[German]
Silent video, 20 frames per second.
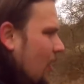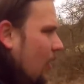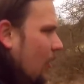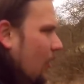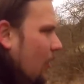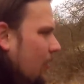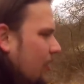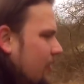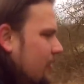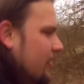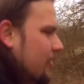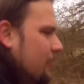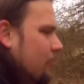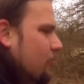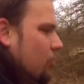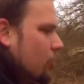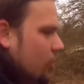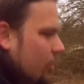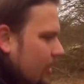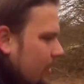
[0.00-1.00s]
und ähm,
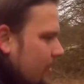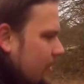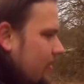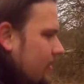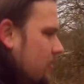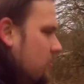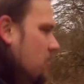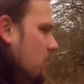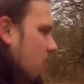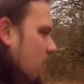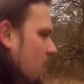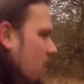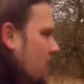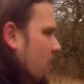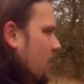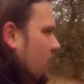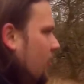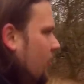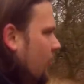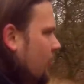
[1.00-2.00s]
schnitzen
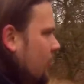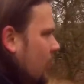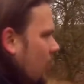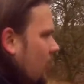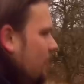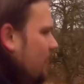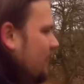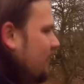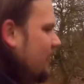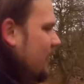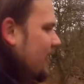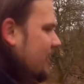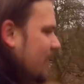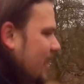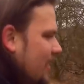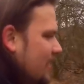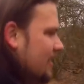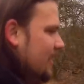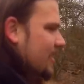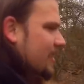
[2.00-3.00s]
könnte auch mal wieder
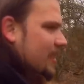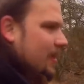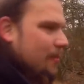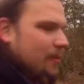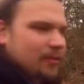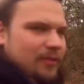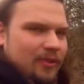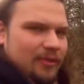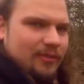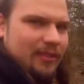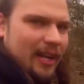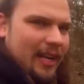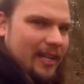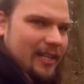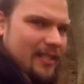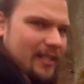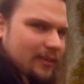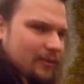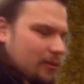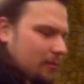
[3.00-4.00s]
dran sein. Ich habe auf jeden Fall
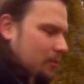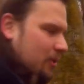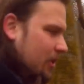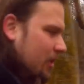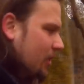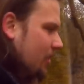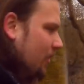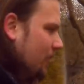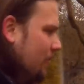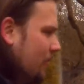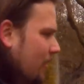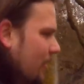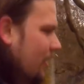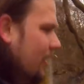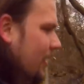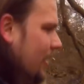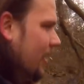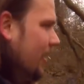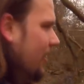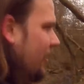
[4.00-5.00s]
alles dafür mitgenommen.
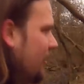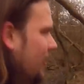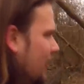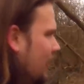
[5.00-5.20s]
Ja.